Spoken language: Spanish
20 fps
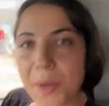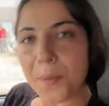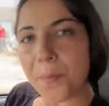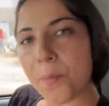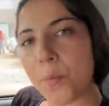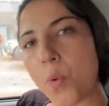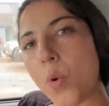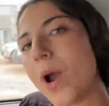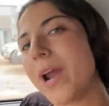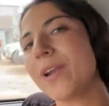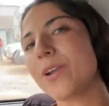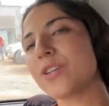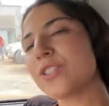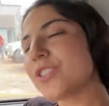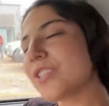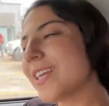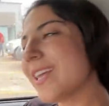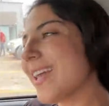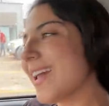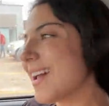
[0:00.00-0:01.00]

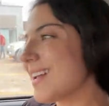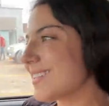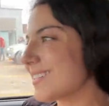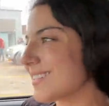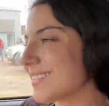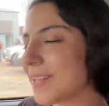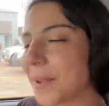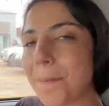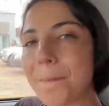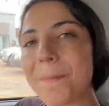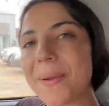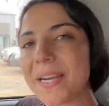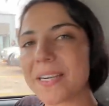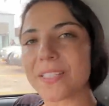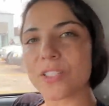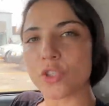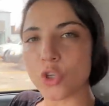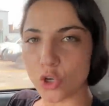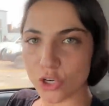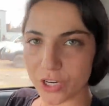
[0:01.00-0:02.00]
Buenos días,
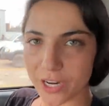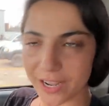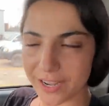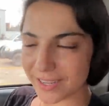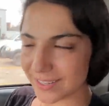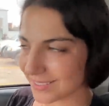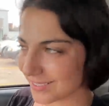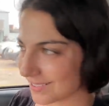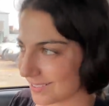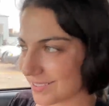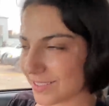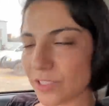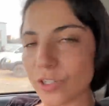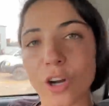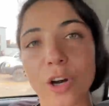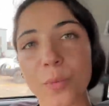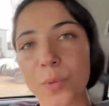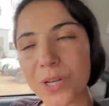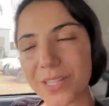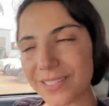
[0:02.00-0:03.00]
personas.
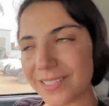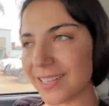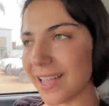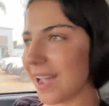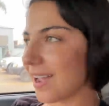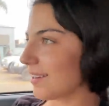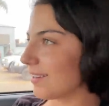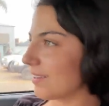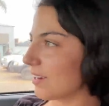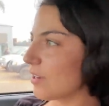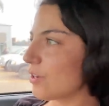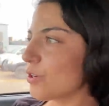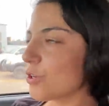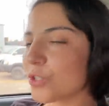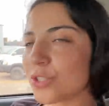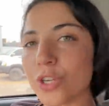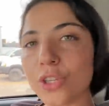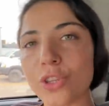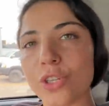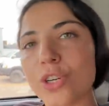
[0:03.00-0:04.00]
¿Cómo están?
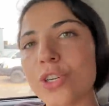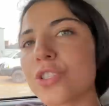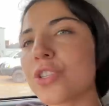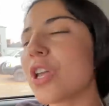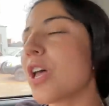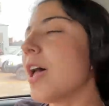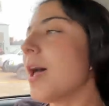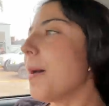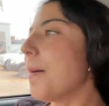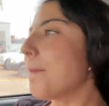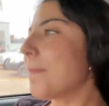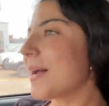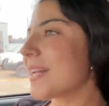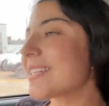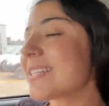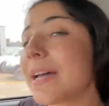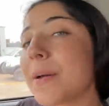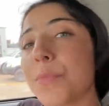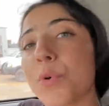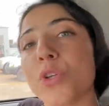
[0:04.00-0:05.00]
Nosotros
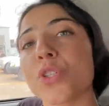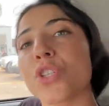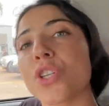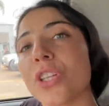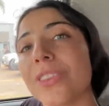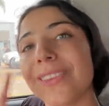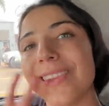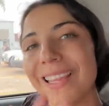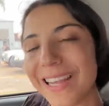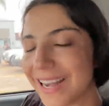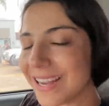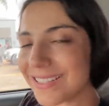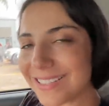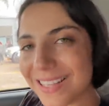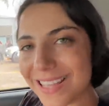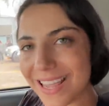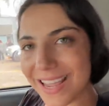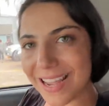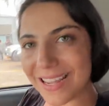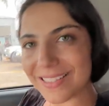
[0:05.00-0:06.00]
pasamos tres
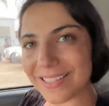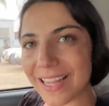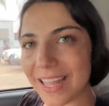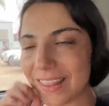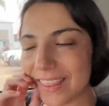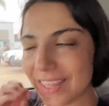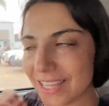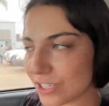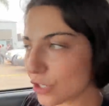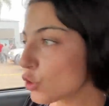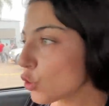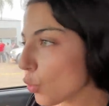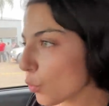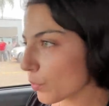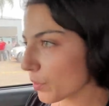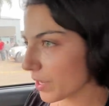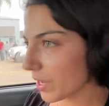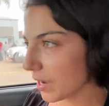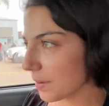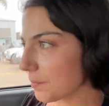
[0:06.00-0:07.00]
días de
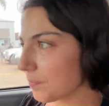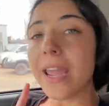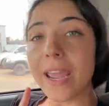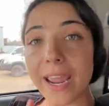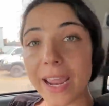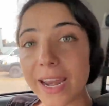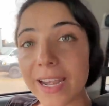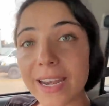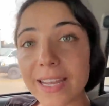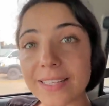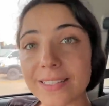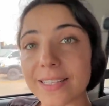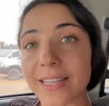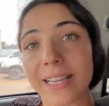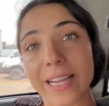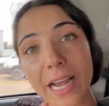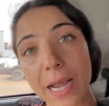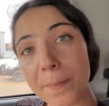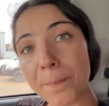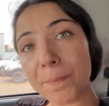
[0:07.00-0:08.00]
lluvia en ese
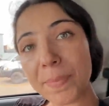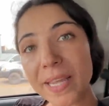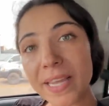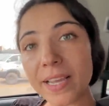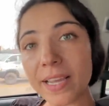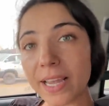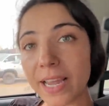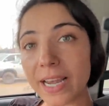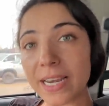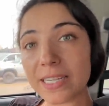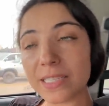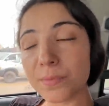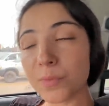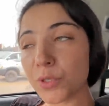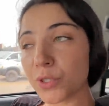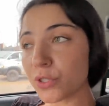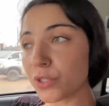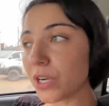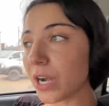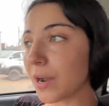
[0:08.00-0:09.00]
camping que les
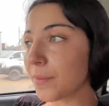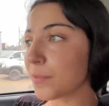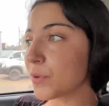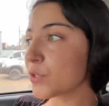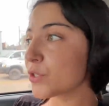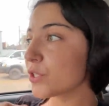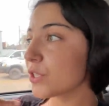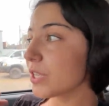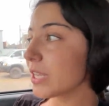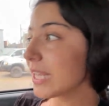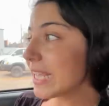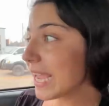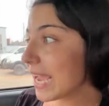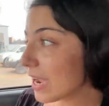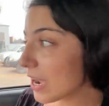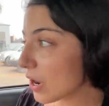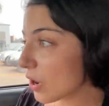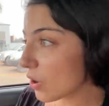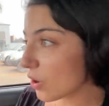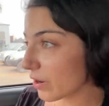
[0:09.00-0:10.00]
mostramos y
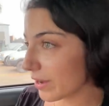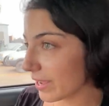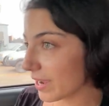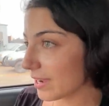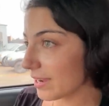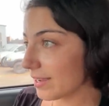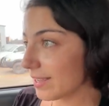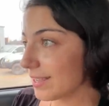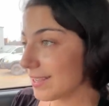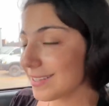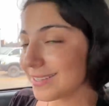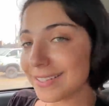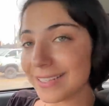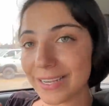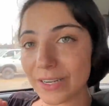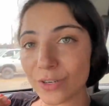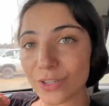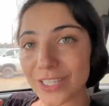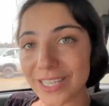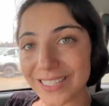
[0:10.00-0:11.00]
ahora
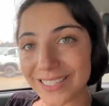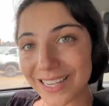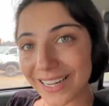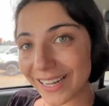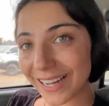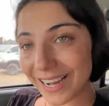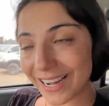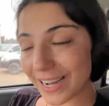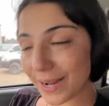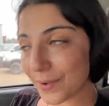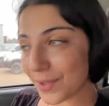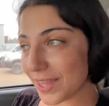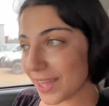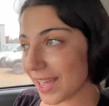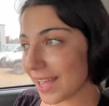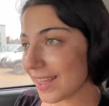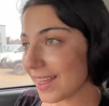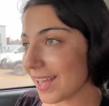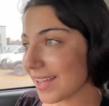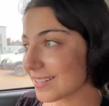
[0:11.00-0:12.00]
se nos acerca
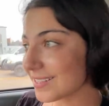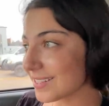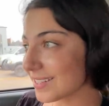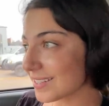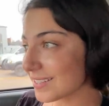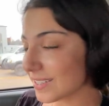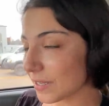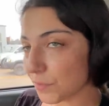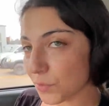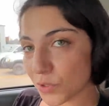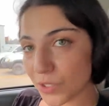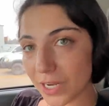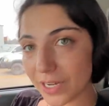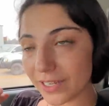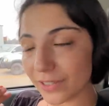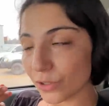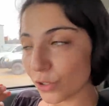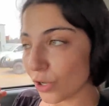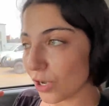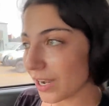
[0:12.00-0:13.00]
Navidad, así que estamos
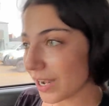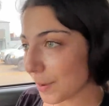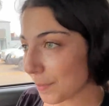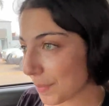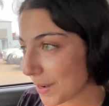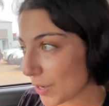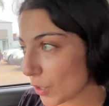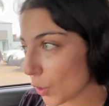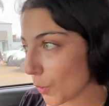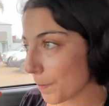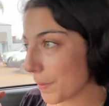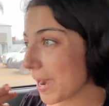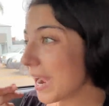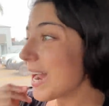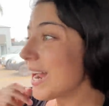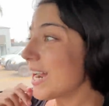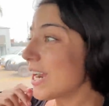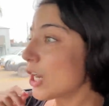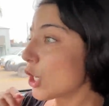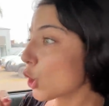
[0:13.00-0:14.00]
saliendo de La Paloma
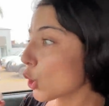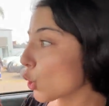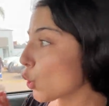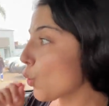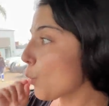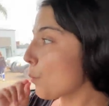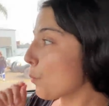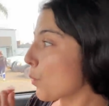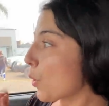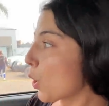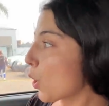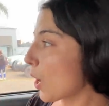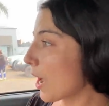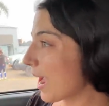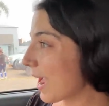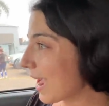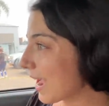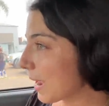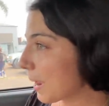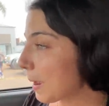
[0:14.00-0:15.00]
rumbo
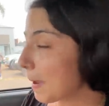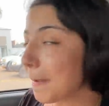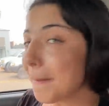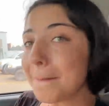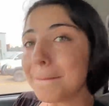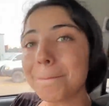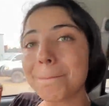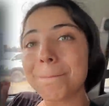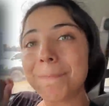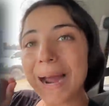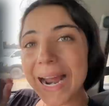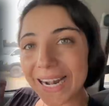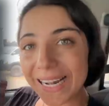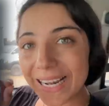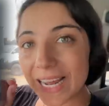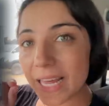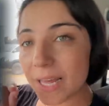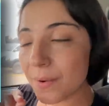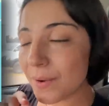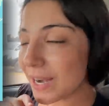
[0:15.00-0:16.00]
a
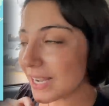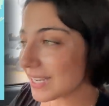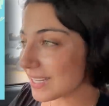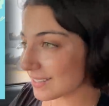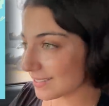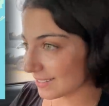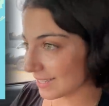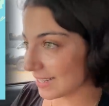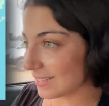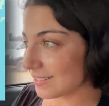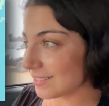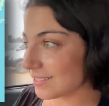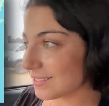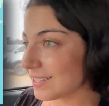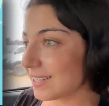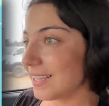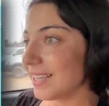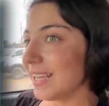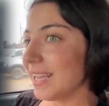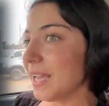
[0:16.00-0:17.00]
Barra de
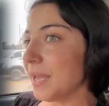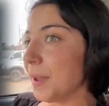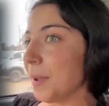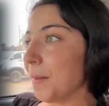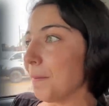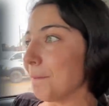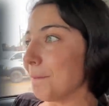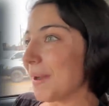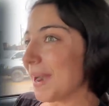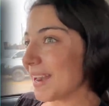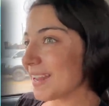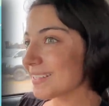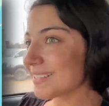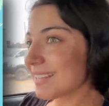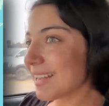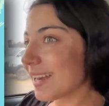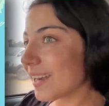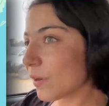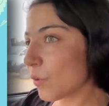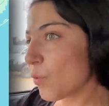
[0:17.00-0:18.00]
Balizas para
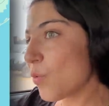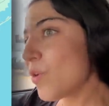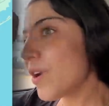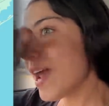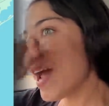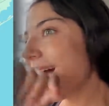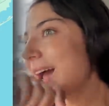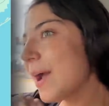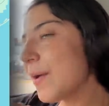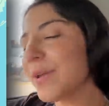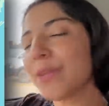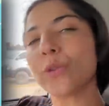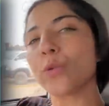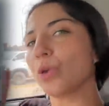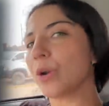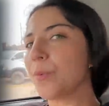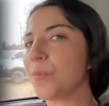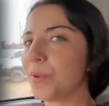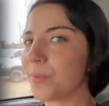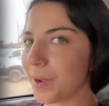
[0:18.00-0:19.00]
hacer una
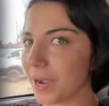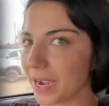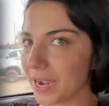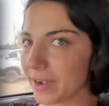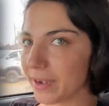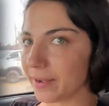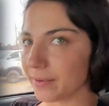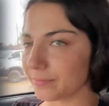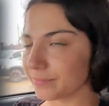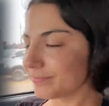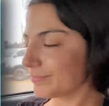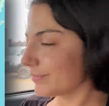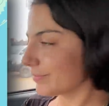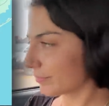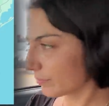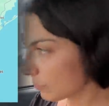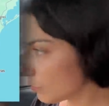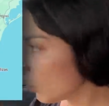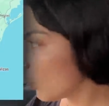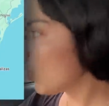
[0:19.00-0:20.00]
aventura muy bacana.
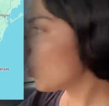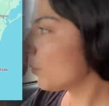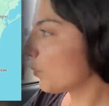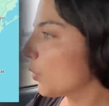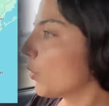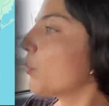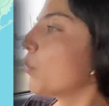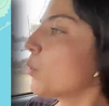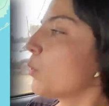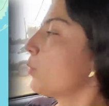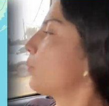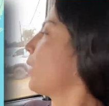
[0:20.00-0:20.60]
Muy, muy, muy